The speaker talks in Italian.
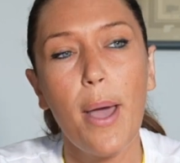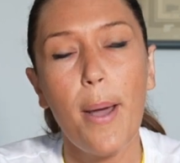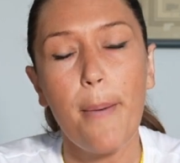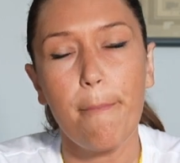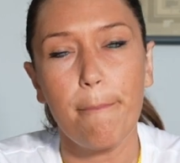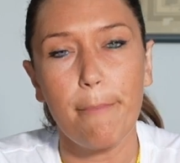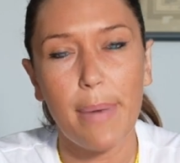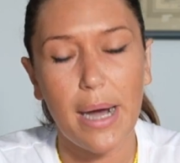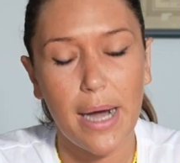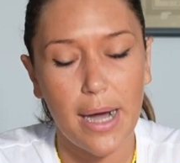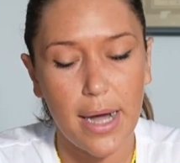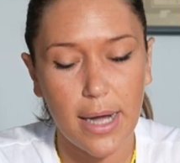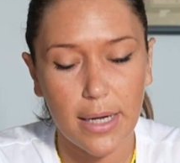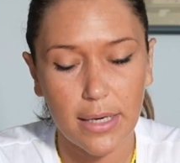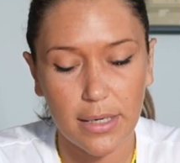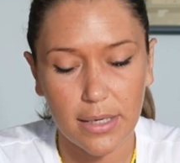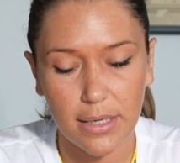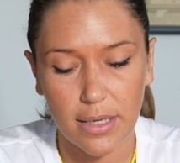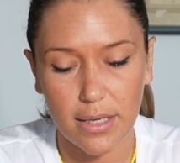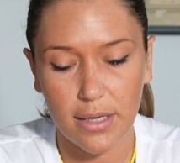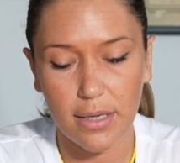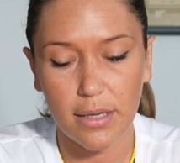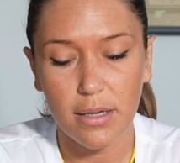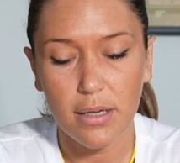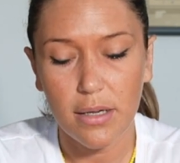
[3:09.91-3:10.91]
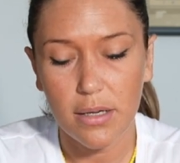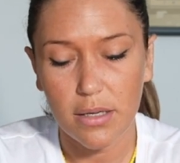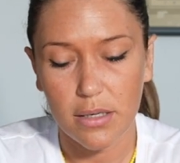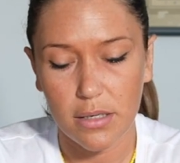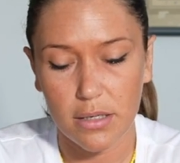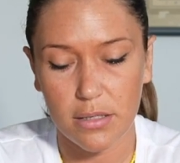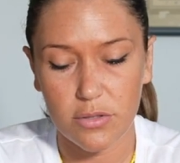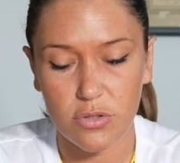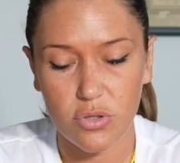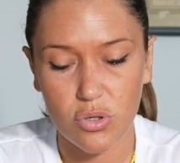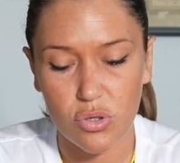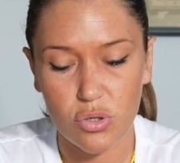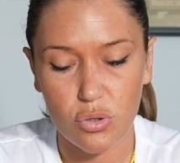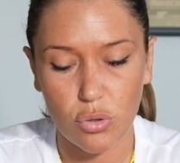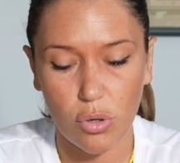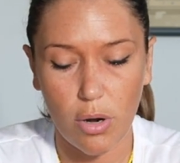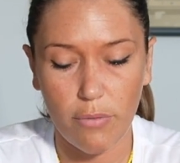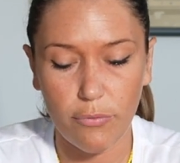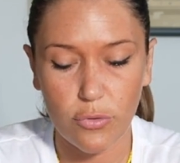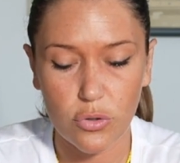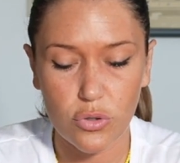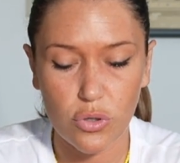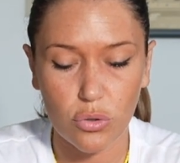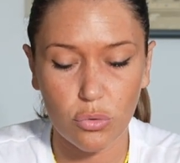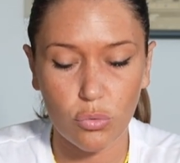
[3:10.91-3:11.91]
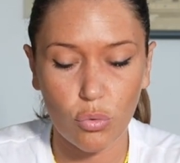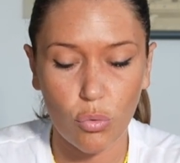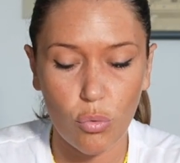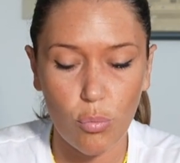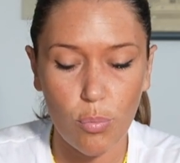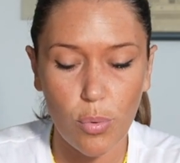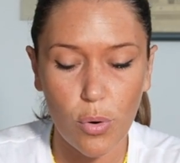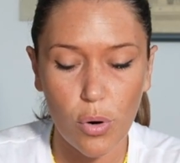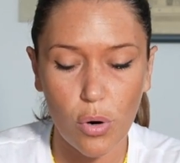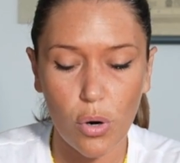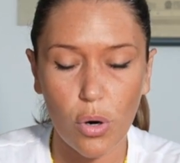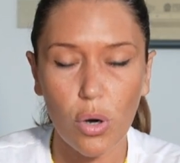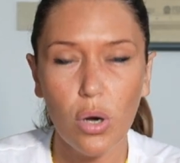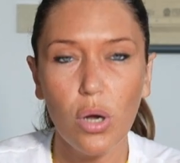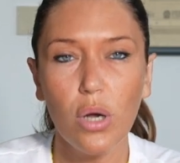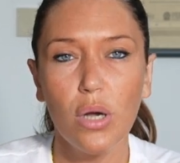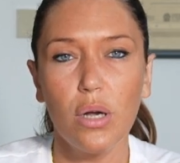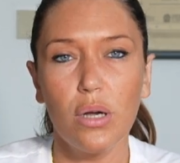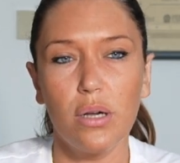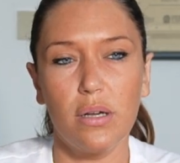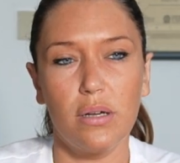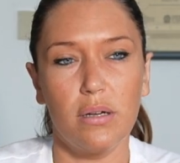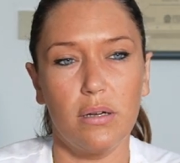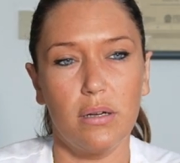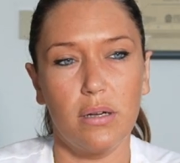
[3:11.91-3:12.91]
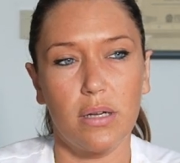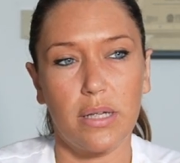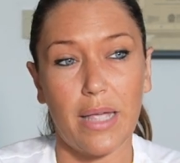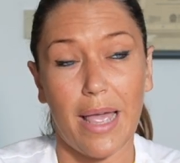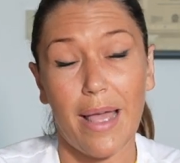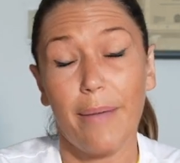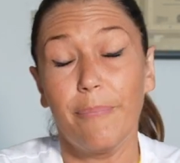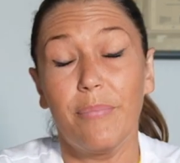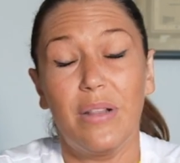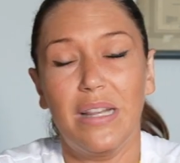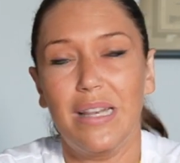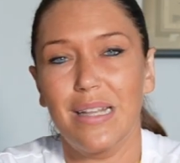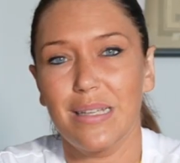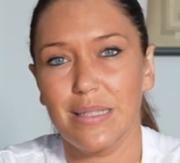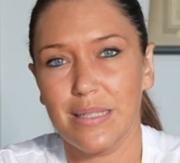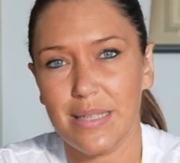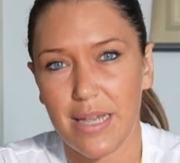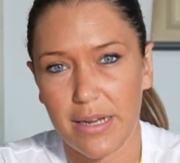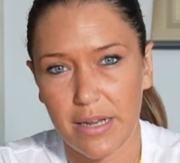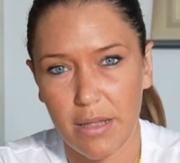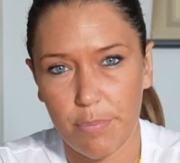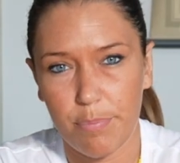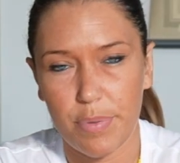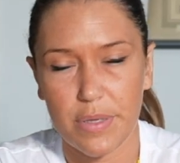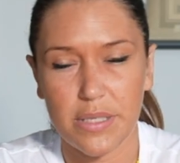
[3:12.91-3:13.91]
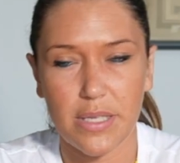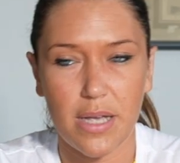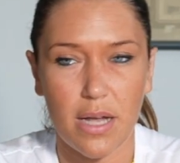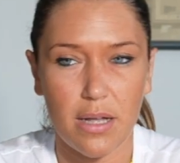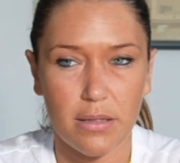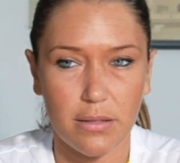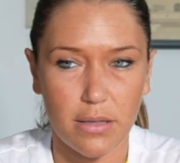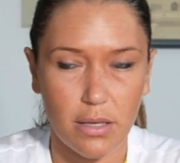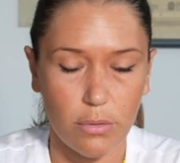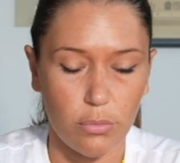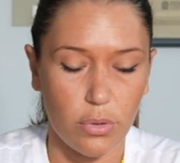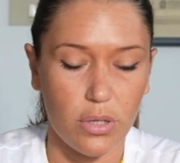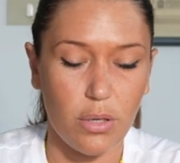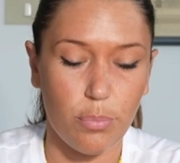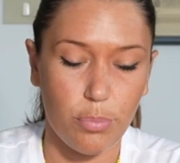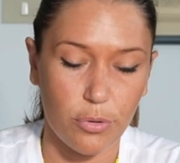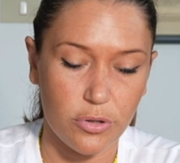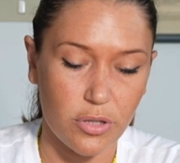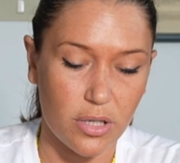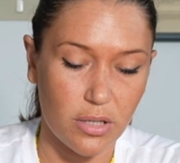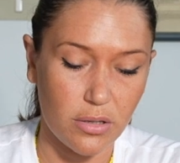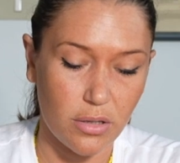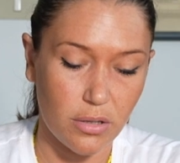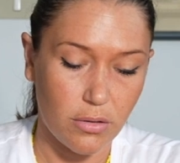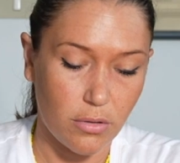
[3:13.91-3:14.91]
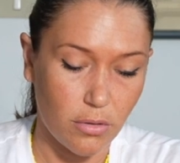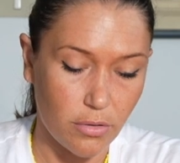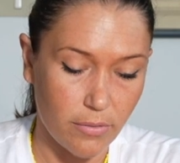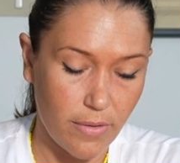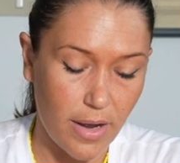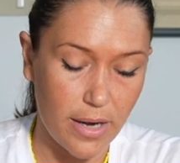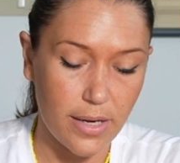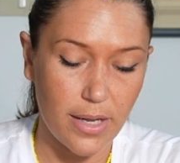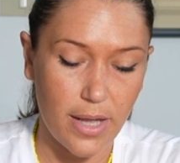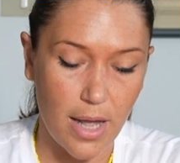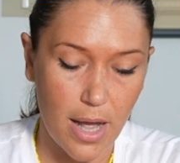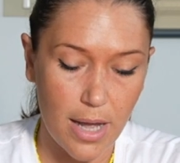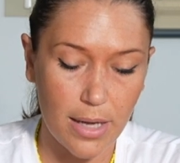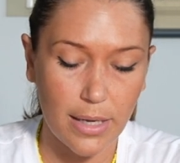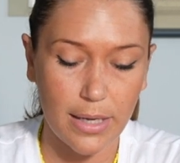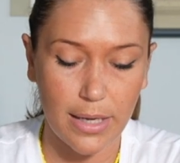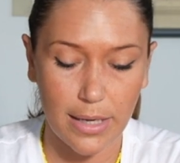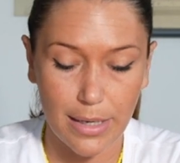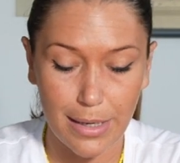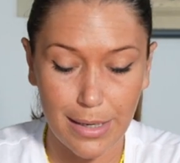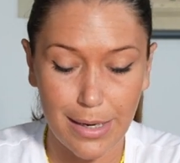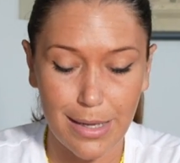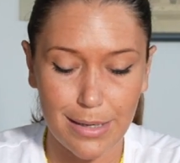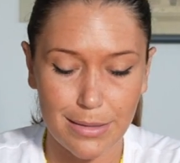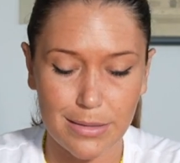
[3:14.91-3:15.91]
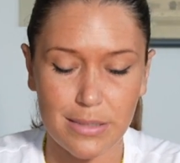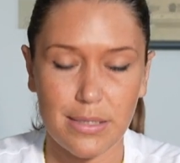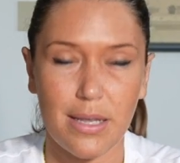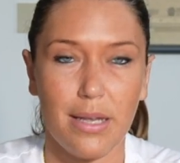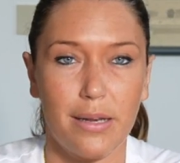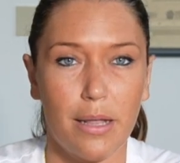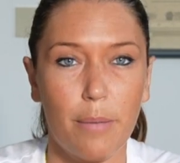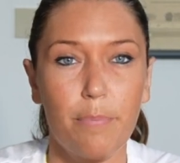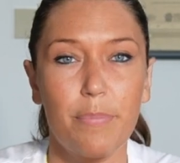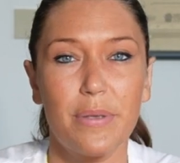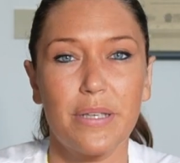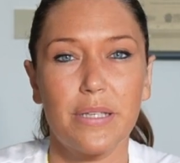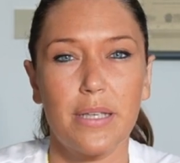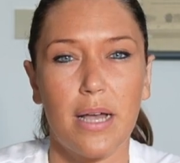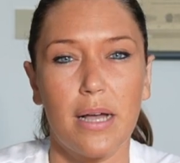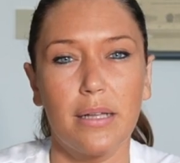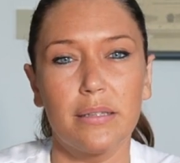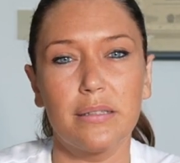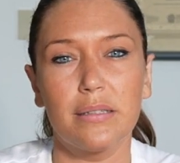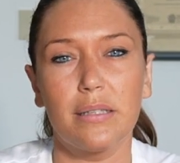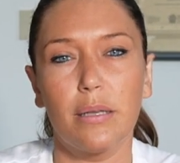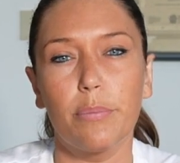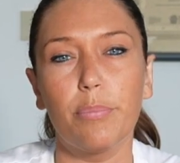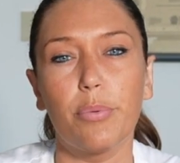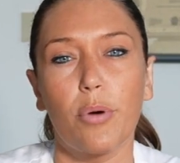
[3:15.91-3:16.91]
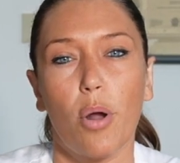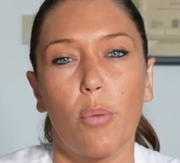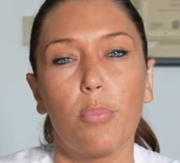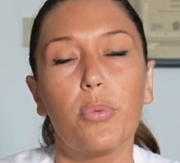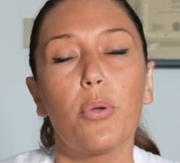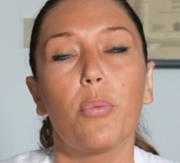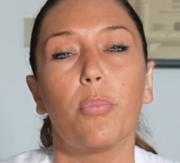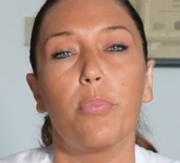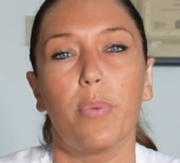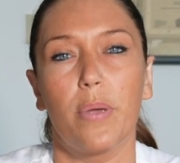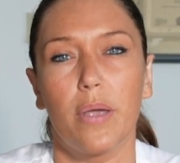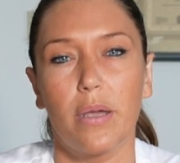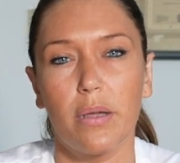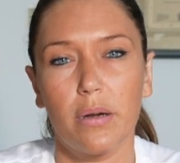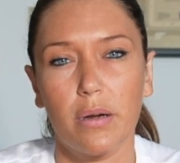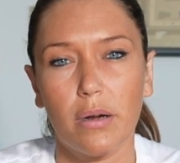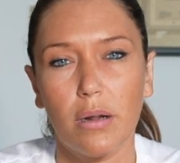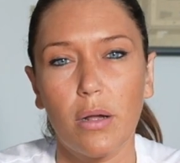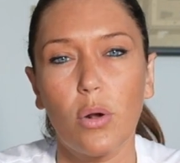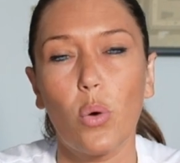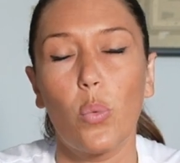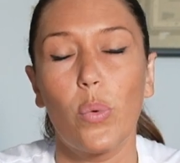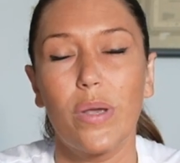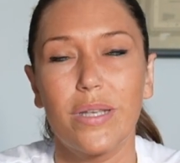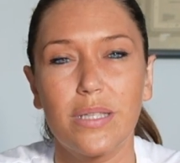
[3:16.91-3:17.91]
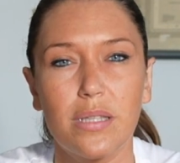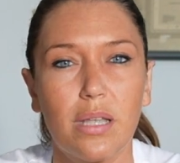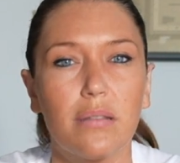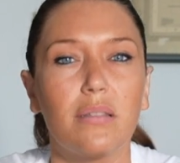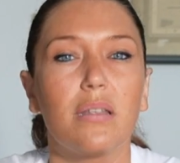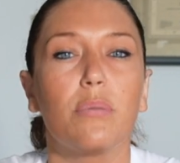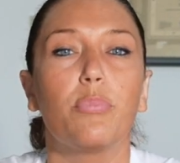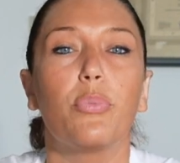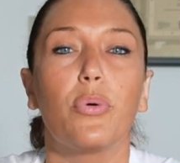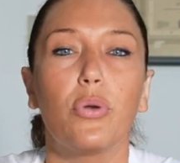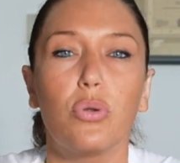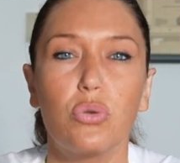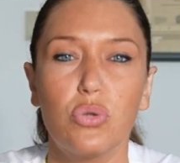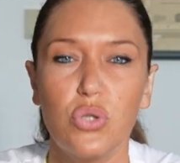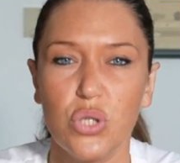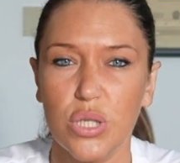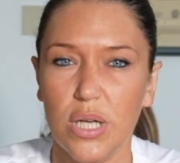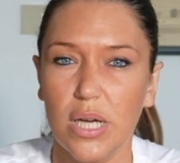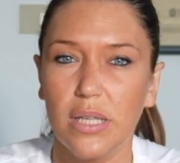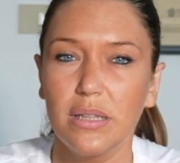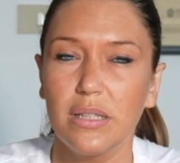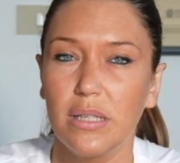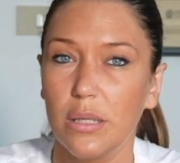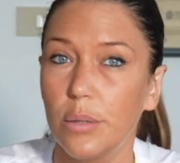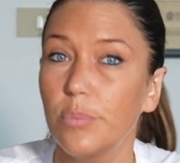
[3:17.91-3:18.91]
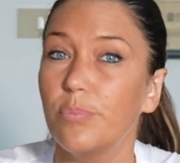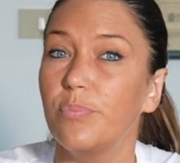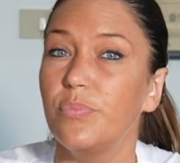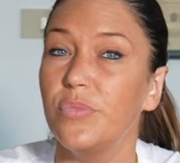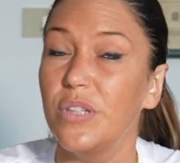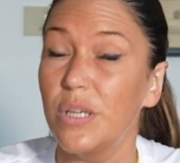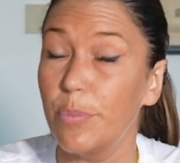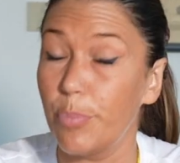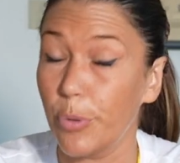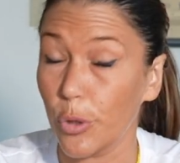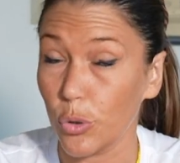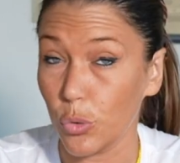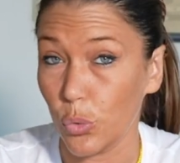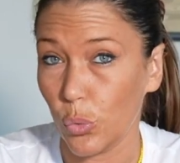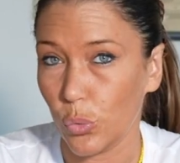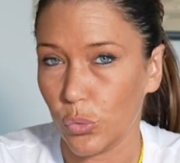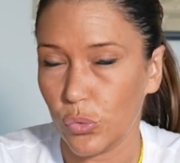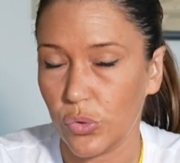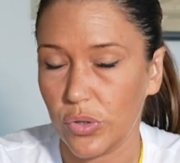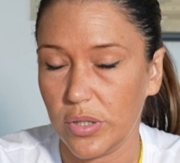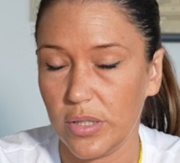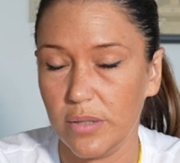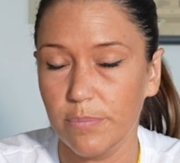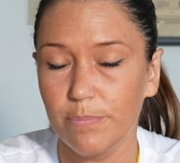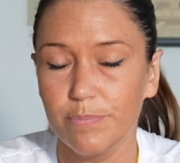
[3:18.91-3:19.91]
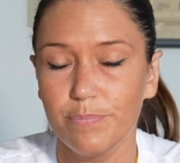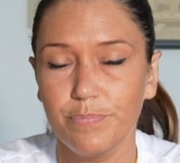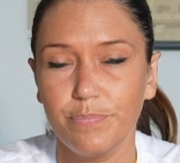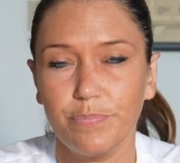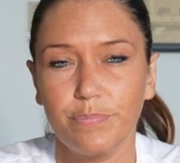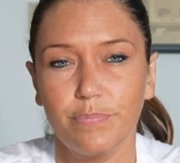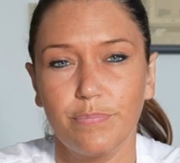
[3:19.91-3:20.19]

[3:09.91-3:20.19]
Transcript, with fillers: ma anche eh, ci sono avoggi tubo eh, che è la serie pesante, quindi potrete trovare anche la serie pesante proprio per questa tipologia di, di prodotti.